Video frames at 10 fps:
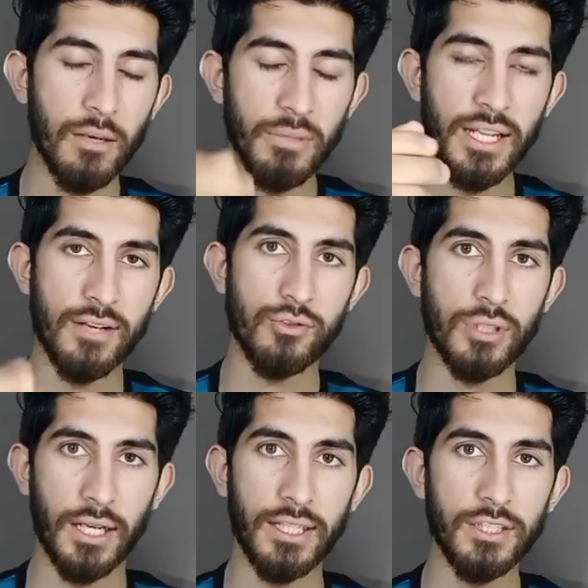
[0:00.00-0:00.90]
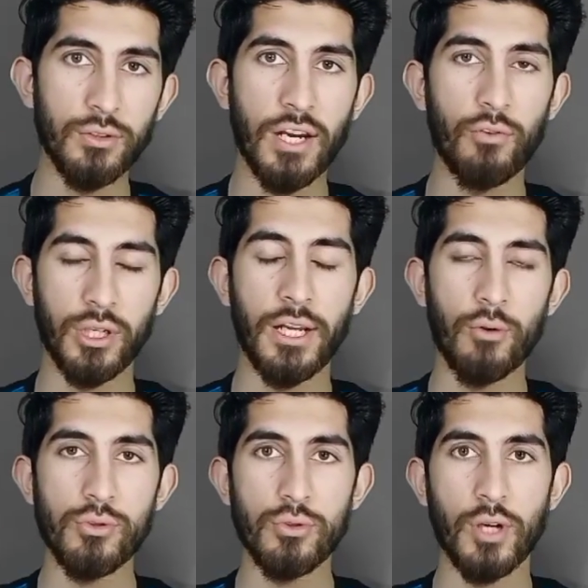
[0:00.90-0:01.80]
रियलमी नार्जो 30 जो है वो
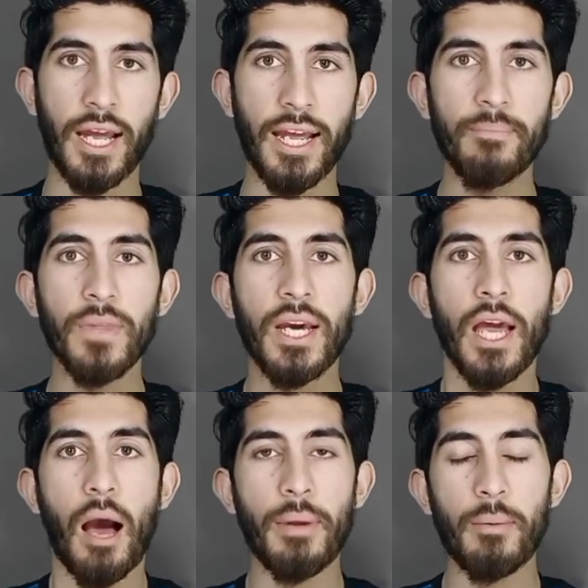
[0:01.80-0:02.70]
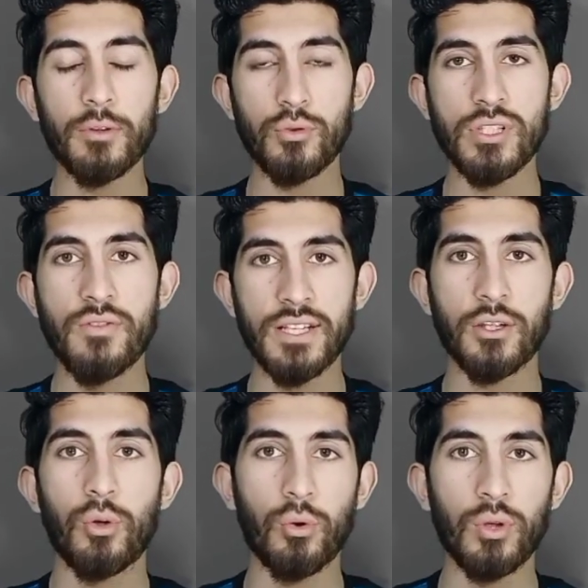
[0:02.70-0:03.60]
अनाउंस हो चुका है अब यहाँ पर दोस्तों इस डिवाइस
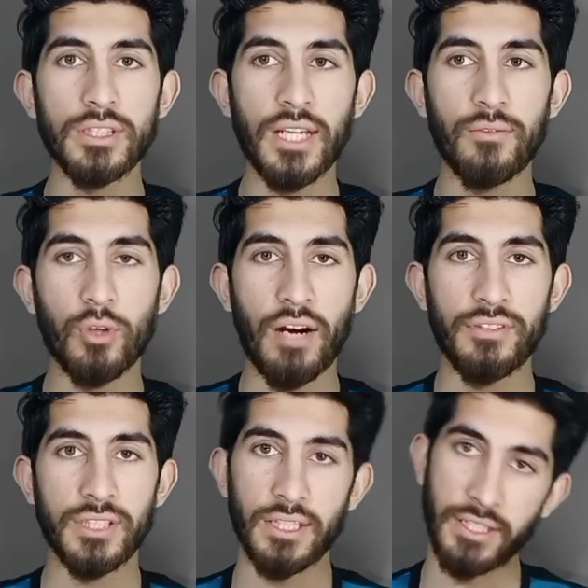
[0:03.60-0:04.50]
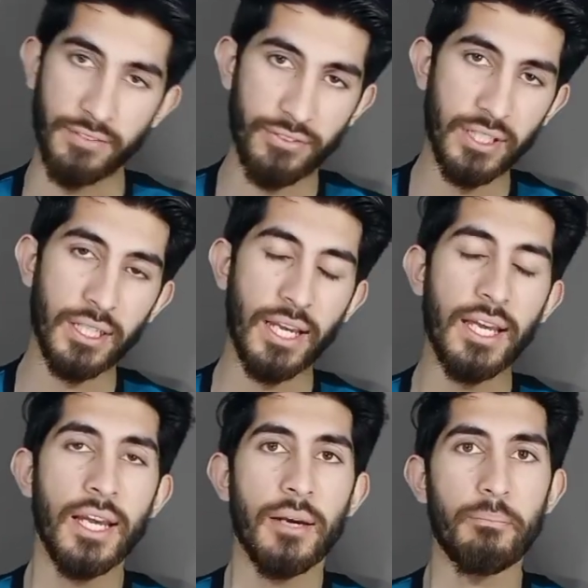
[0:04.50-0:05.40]
का लोको डिज़ाइन वो काफ़ी ज़्यादा डिफरेंट है
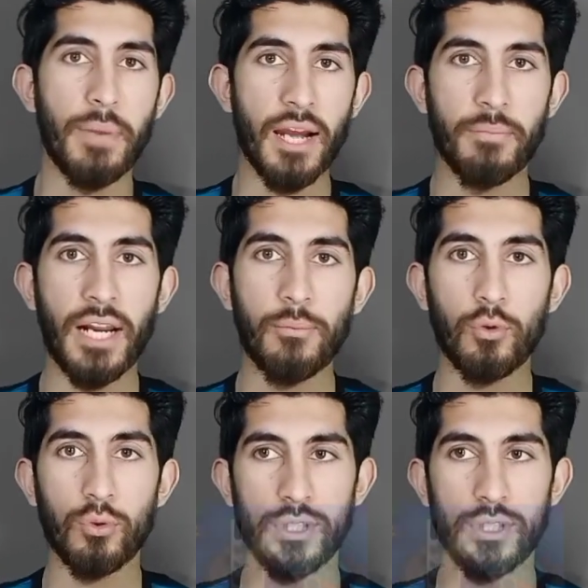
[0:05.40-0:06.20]
बैक पर आपको